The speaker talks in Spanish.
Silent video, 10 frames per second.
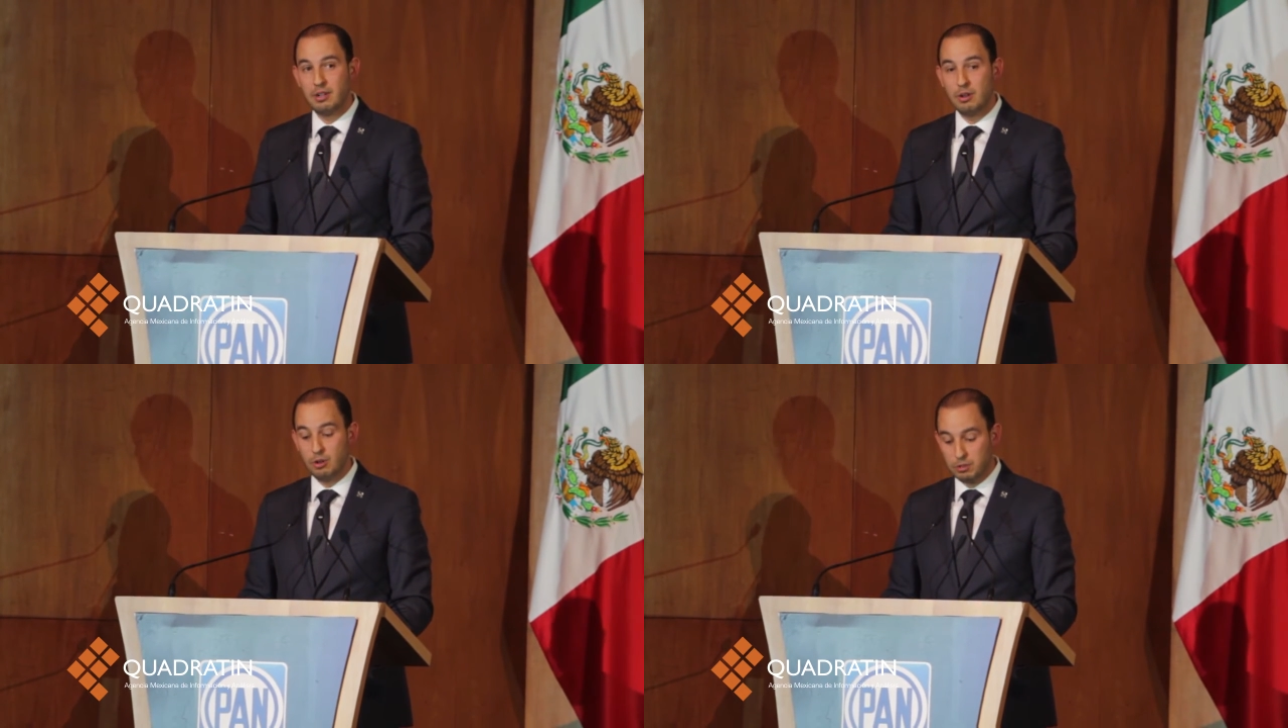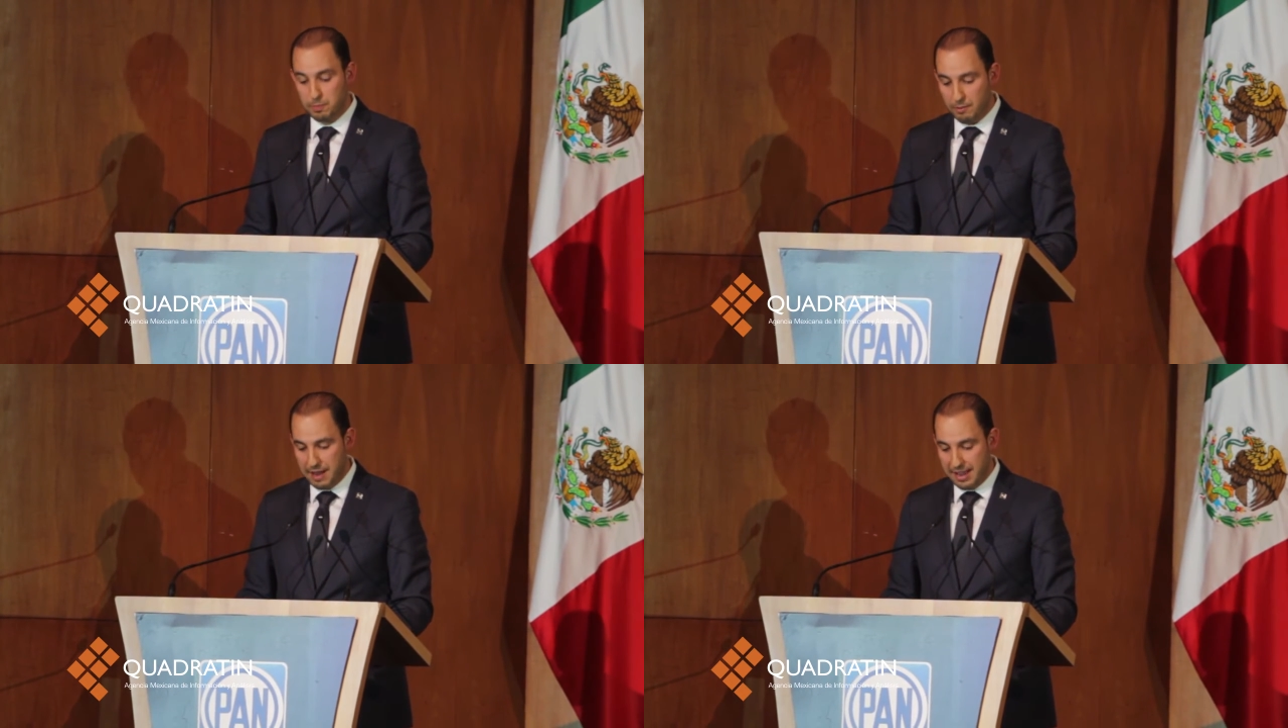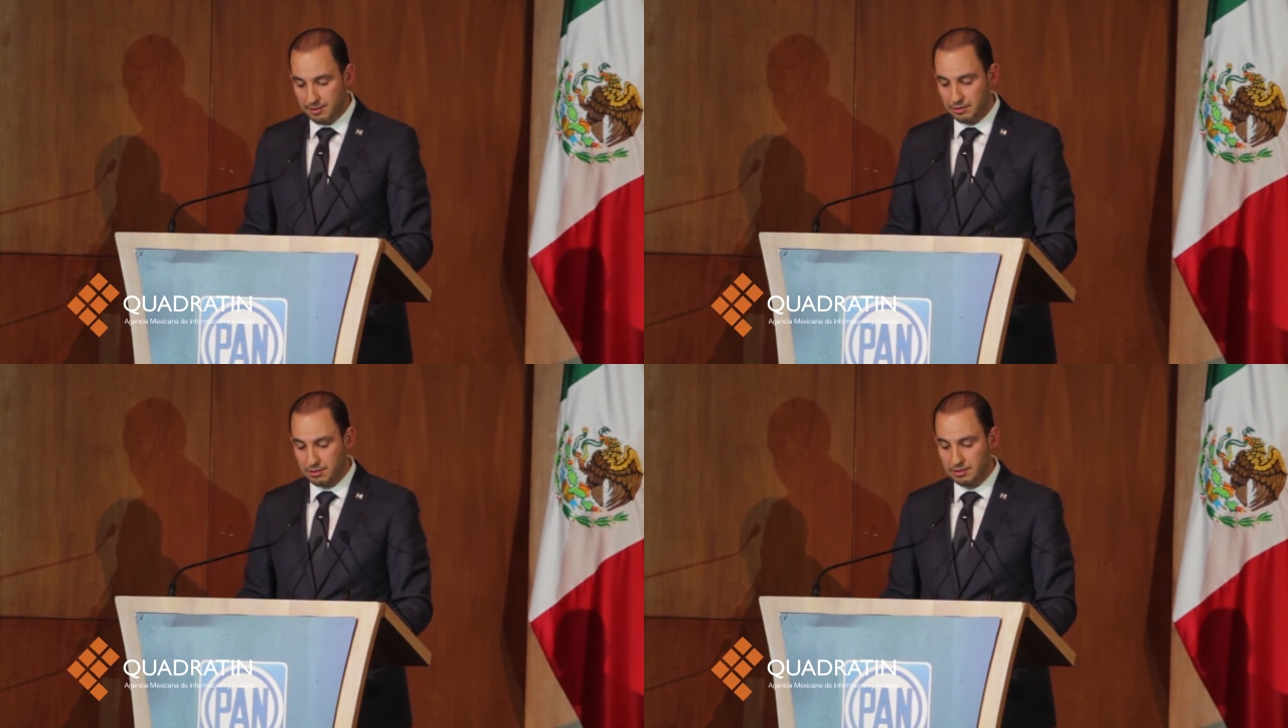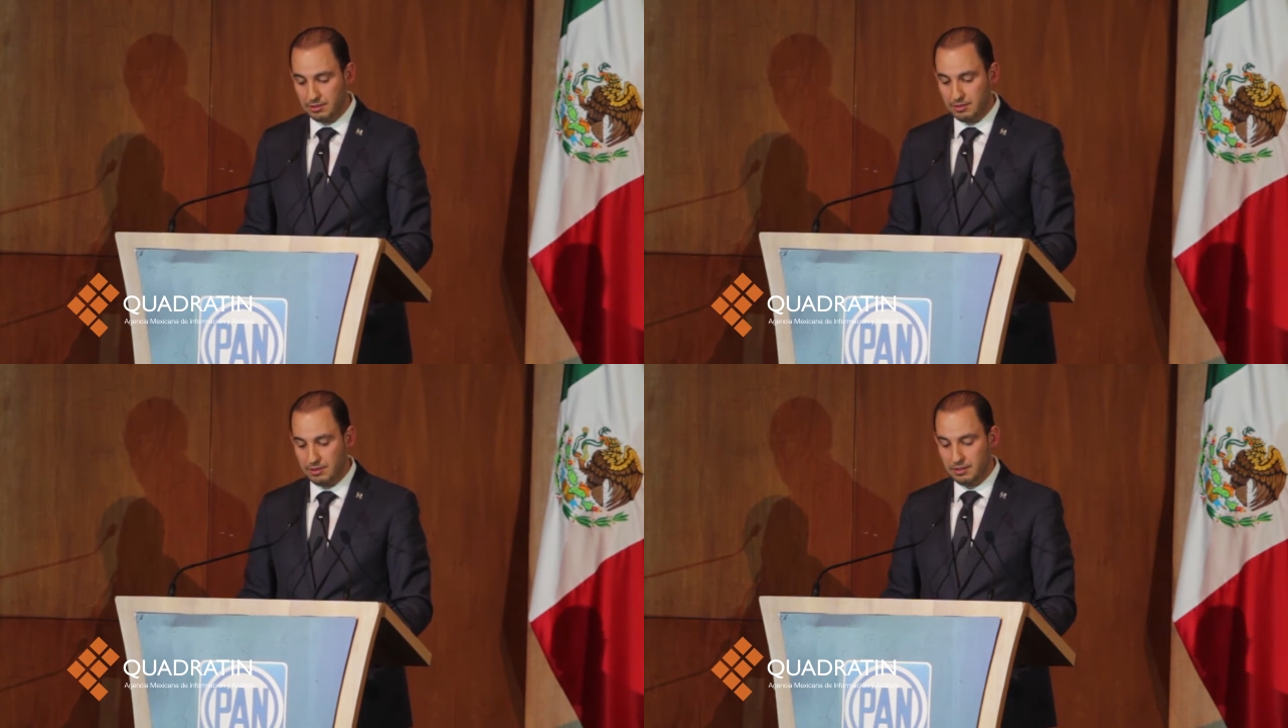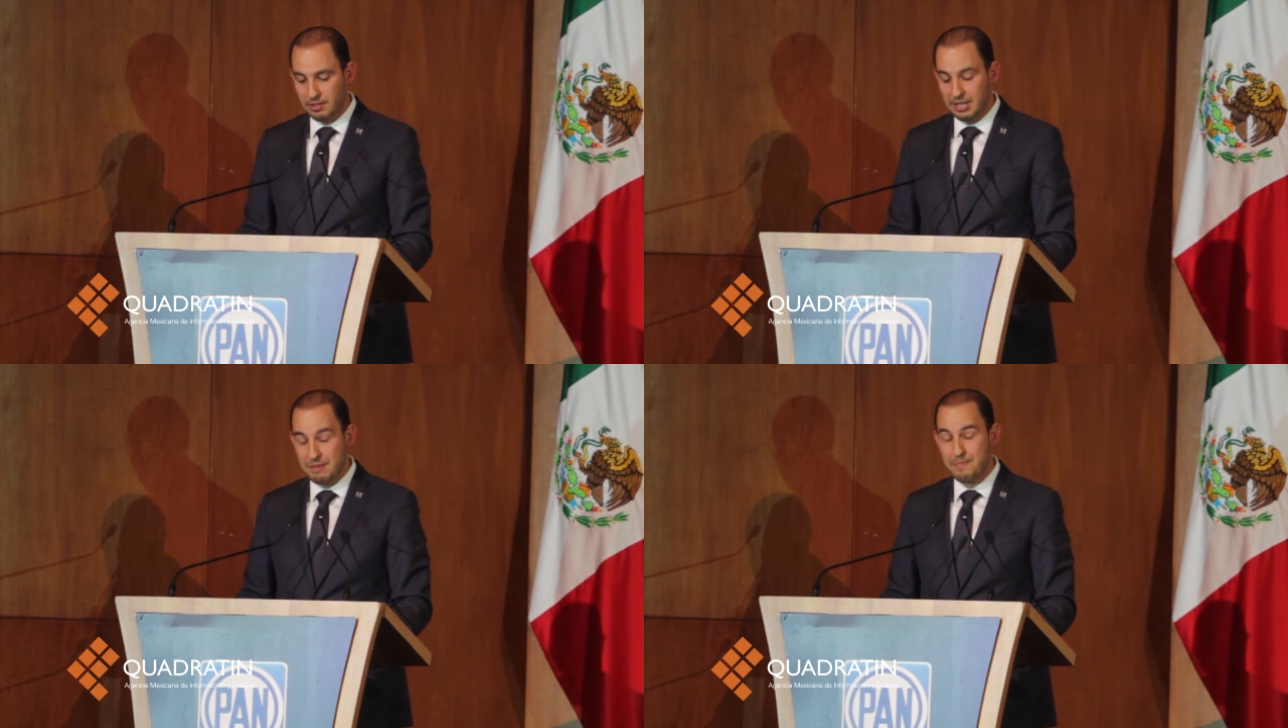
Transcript: los poblanos y